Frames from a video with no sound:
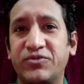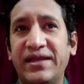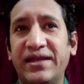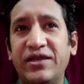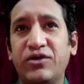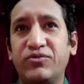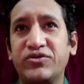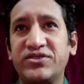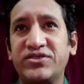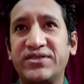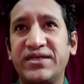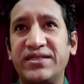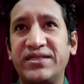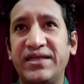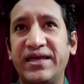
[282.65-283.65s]
আর এই
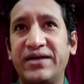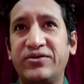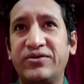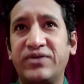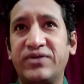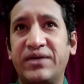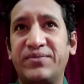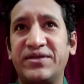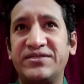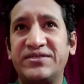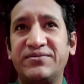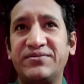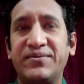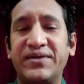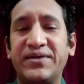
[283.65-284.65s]
অবস্থাতে এখন আমরা
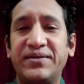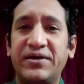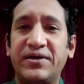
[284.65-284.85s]
যেভাবে